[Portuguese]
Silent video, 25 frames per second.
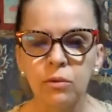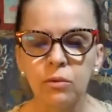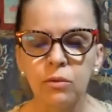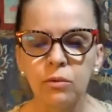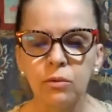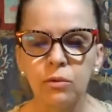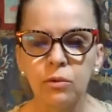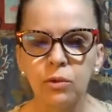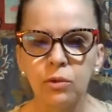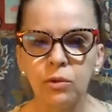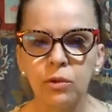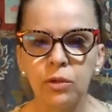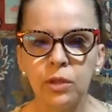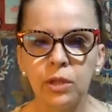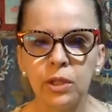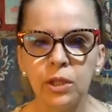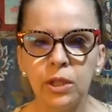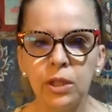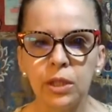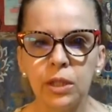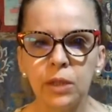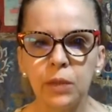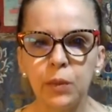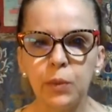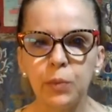John
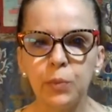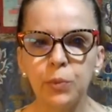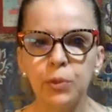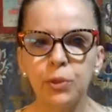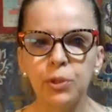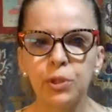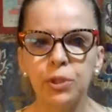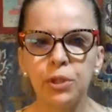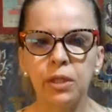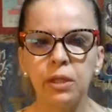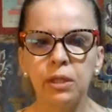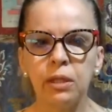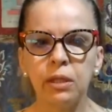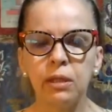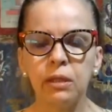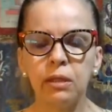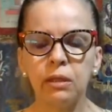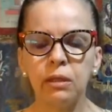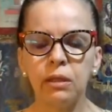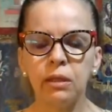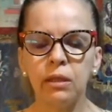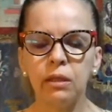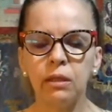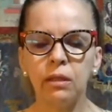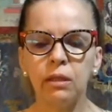me Rinpoche,
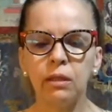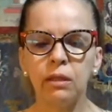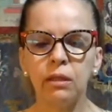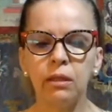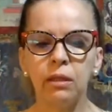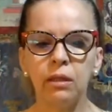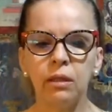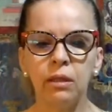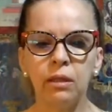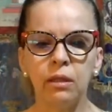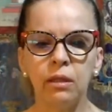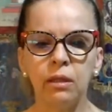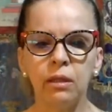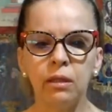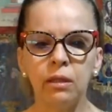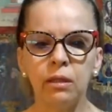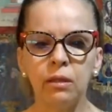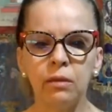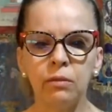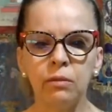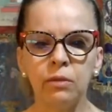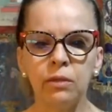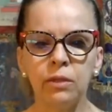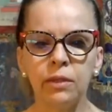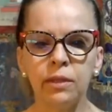em
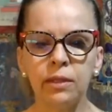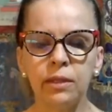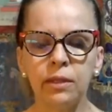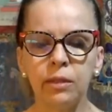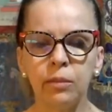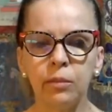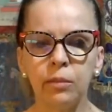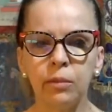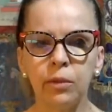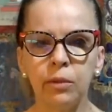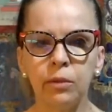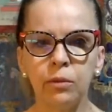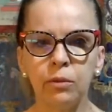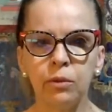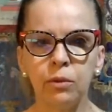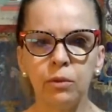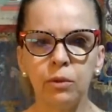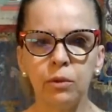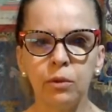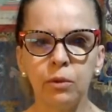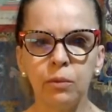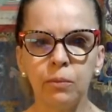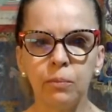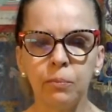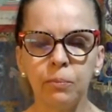um
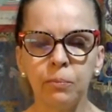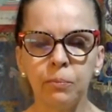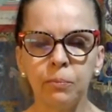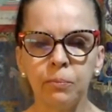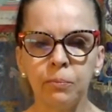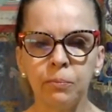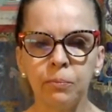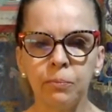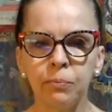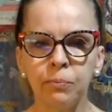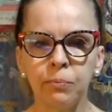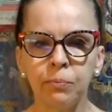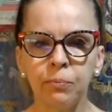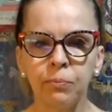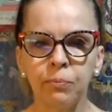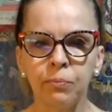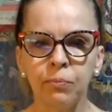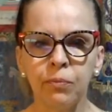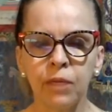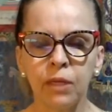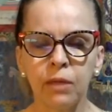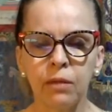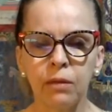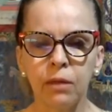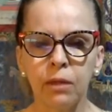ensinamento
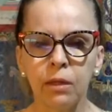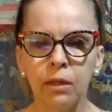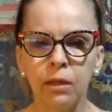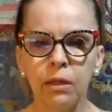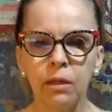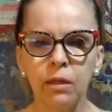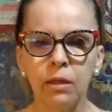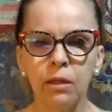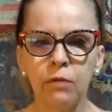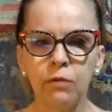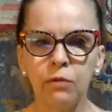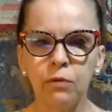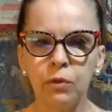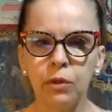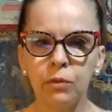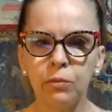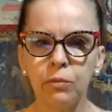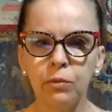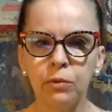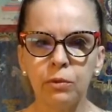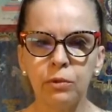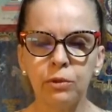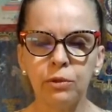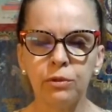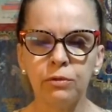naquele livro que
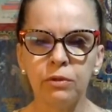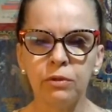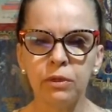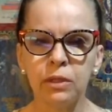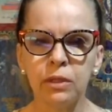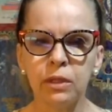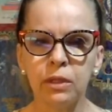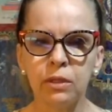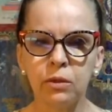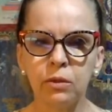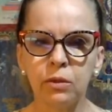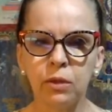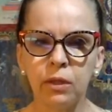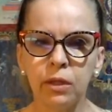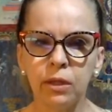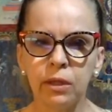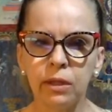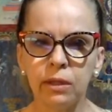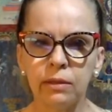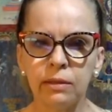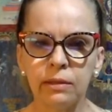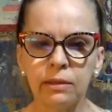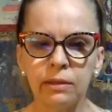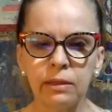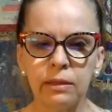muitos de vocês
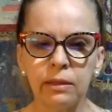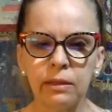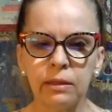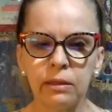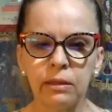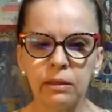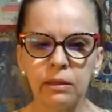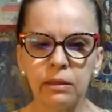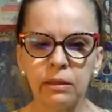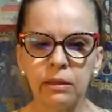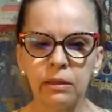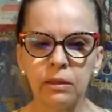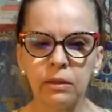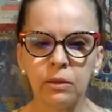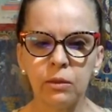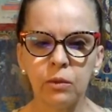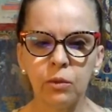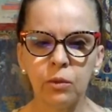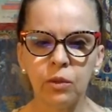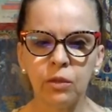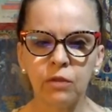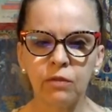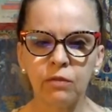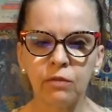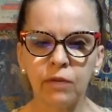conhecem, O
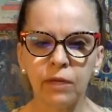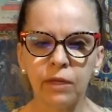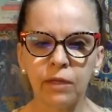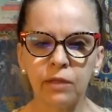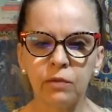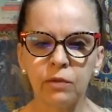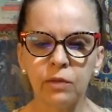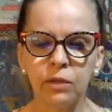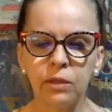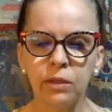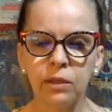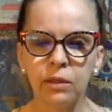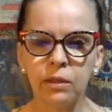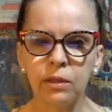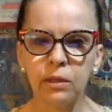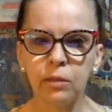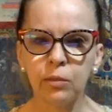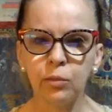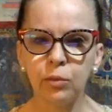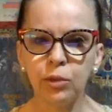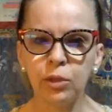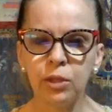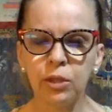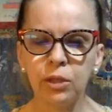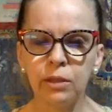que faz você ser
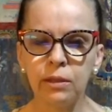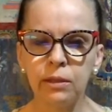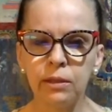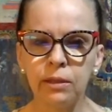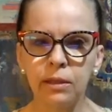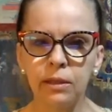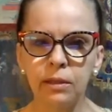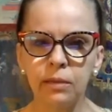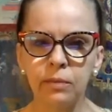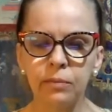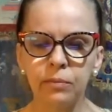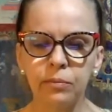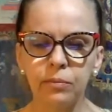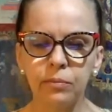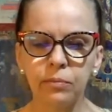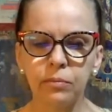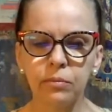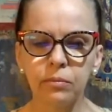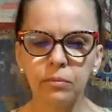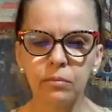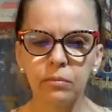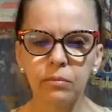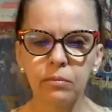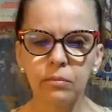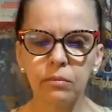budista,
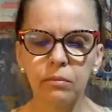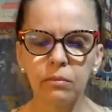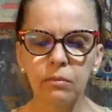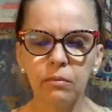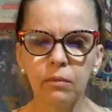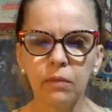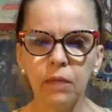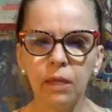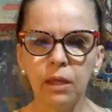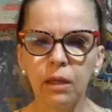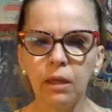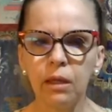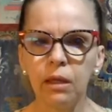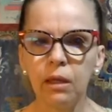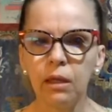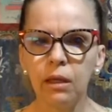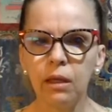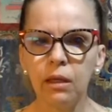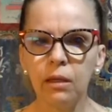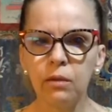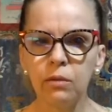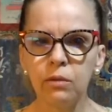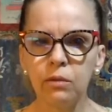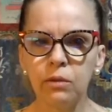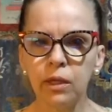ele
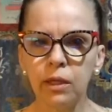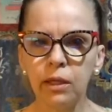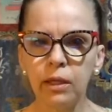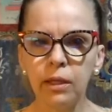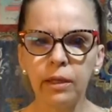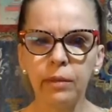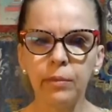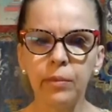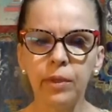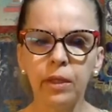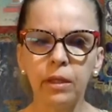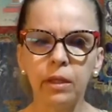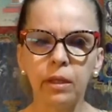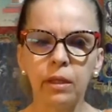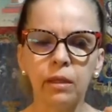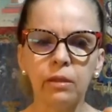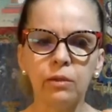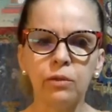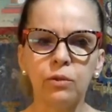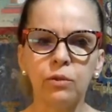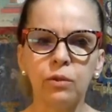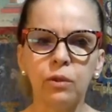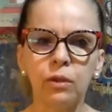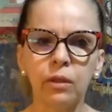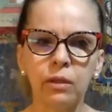nos relembra a
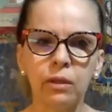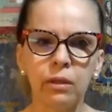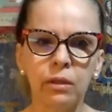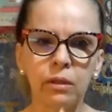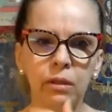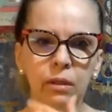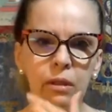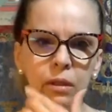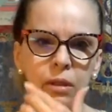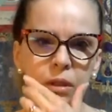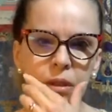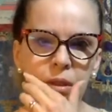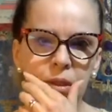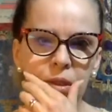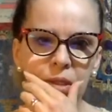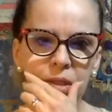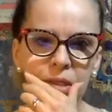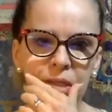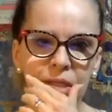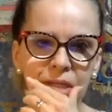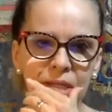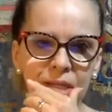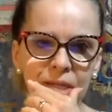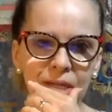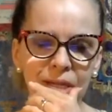história
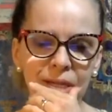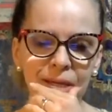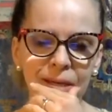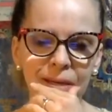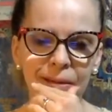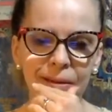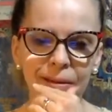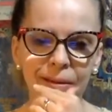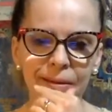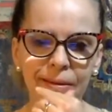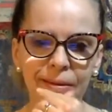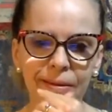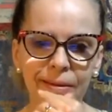de.